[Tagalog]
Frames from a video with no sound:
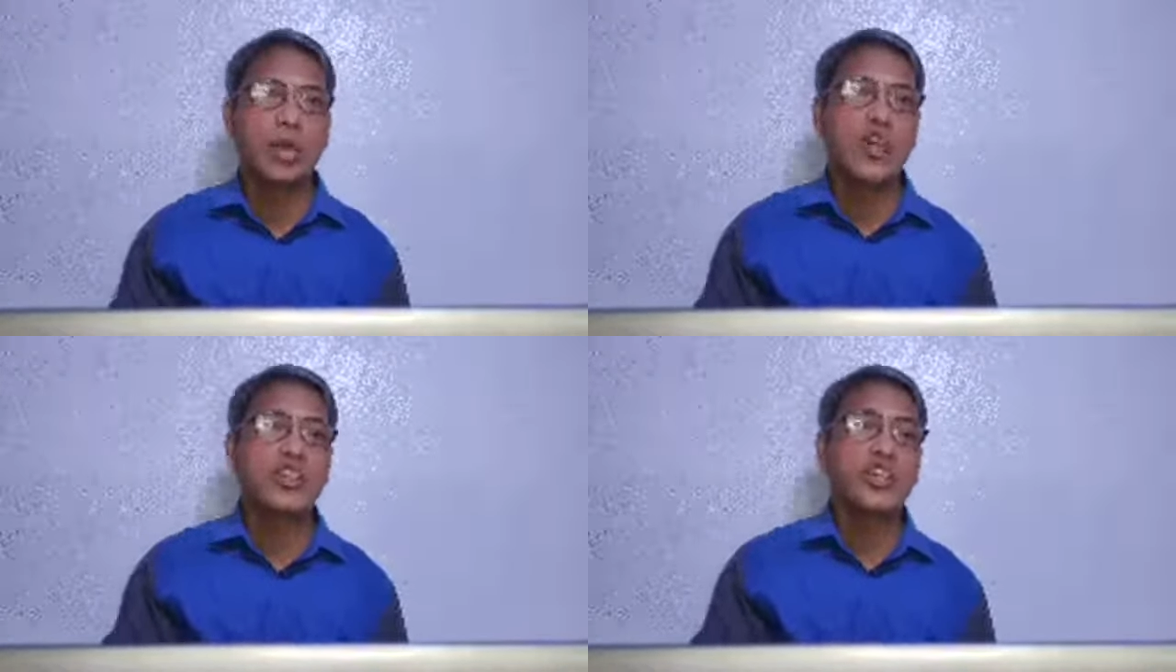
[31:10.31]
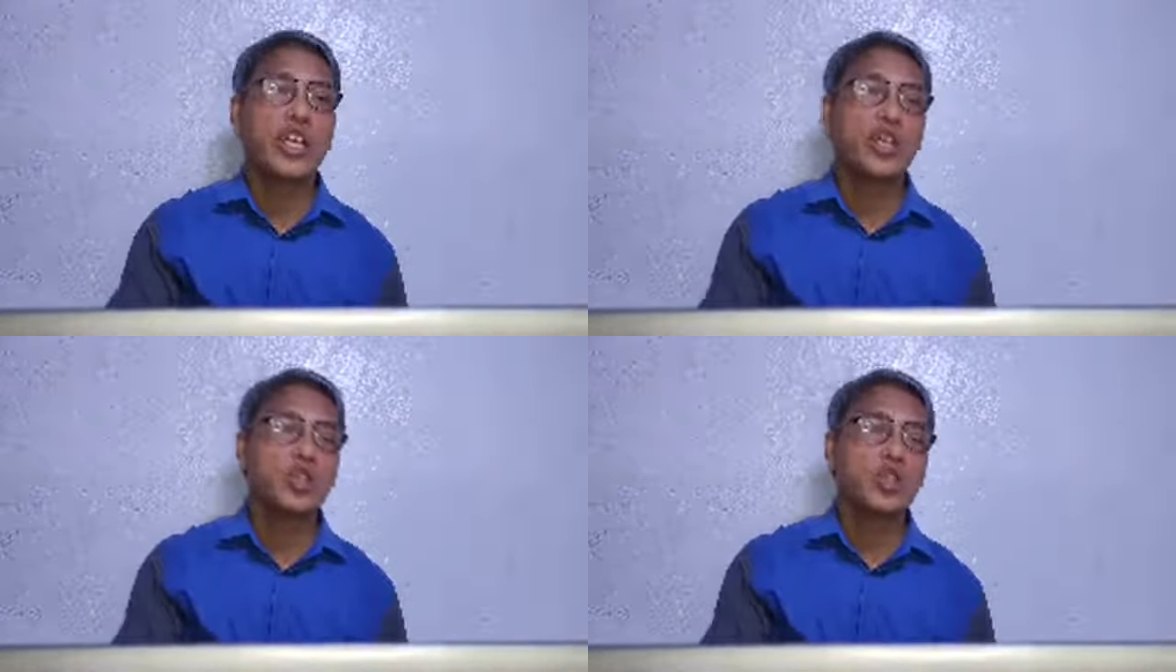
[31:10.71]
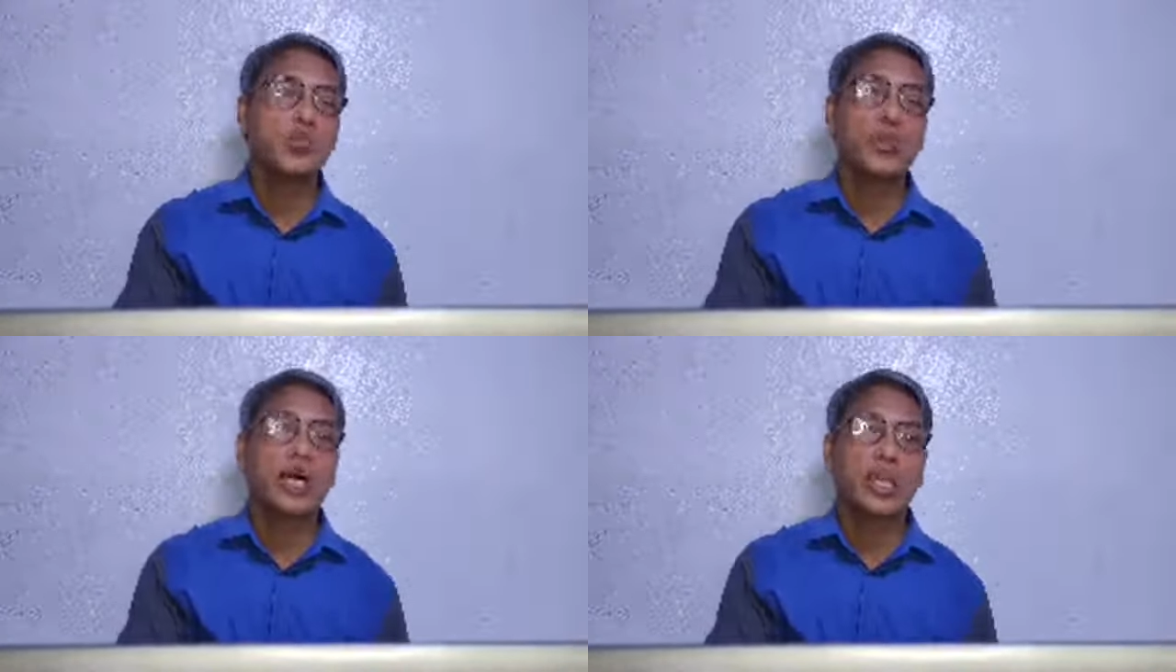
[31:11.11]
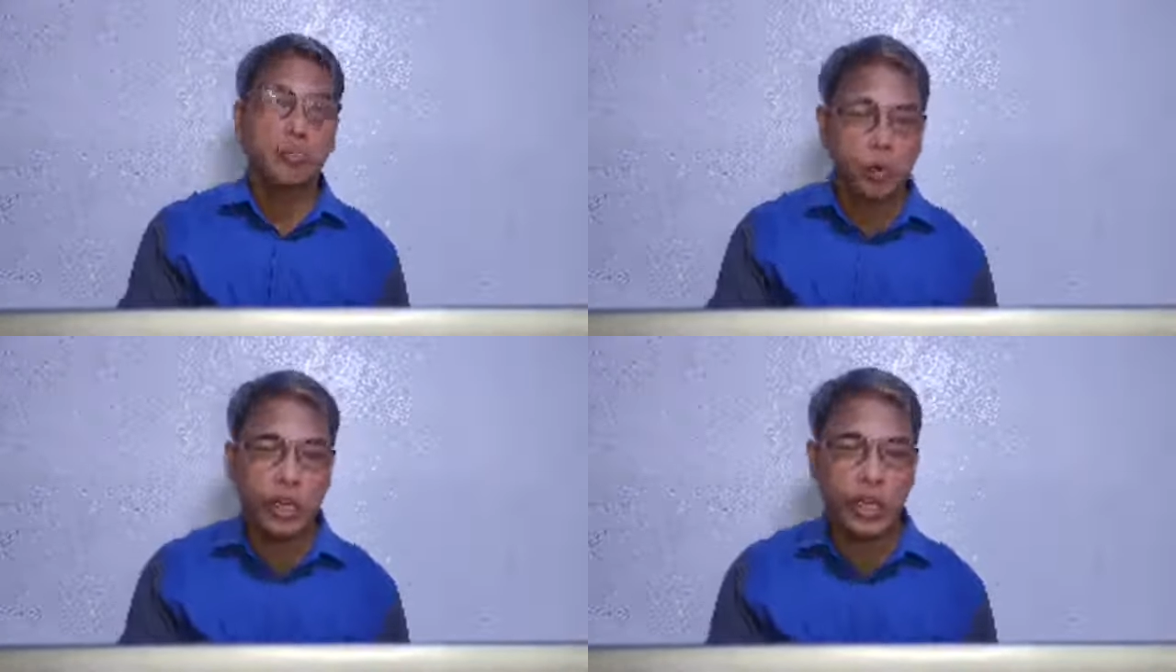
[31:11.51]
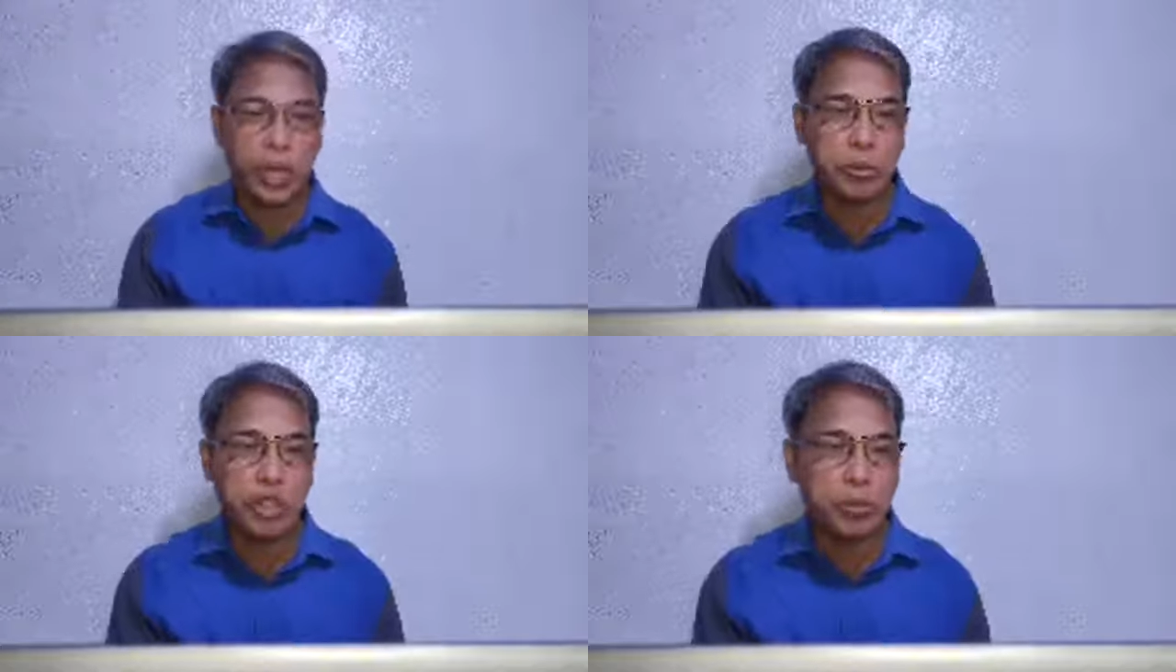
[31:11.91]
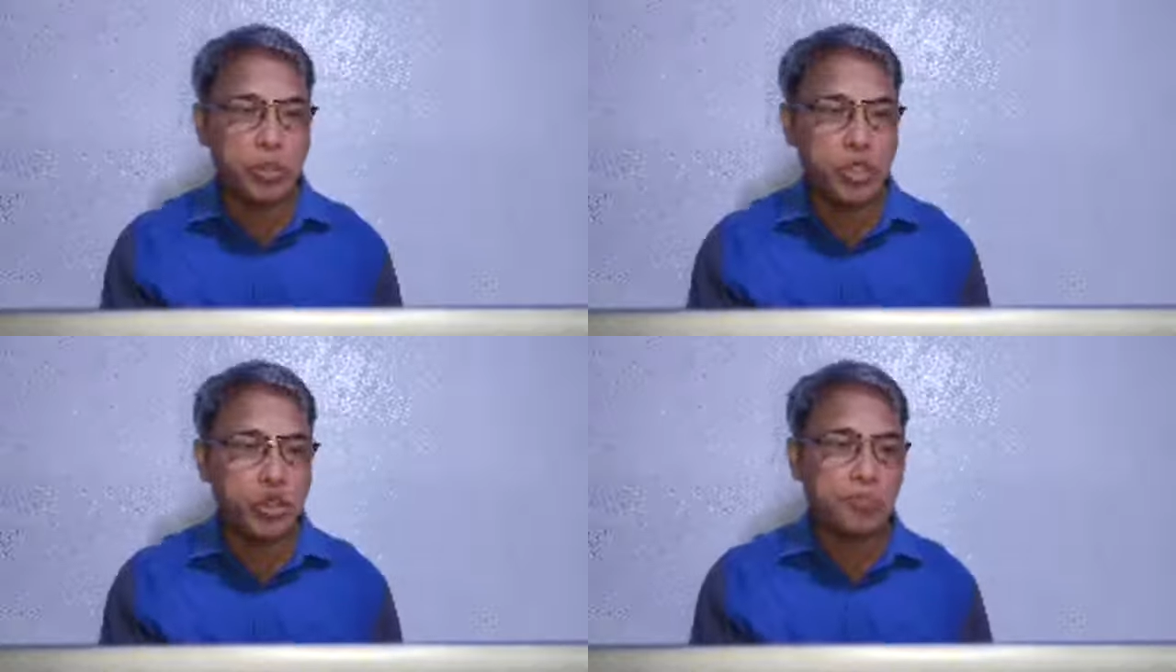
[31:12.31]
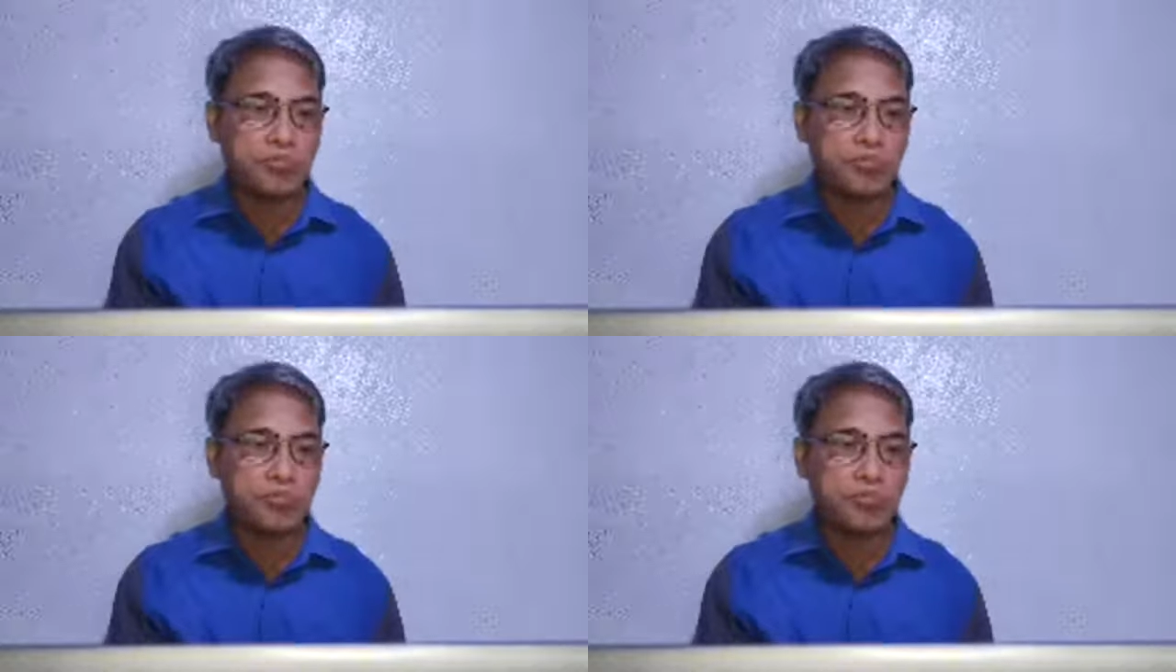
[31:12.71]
Ang salita ng Diyos po ang aking pong ginamit na version.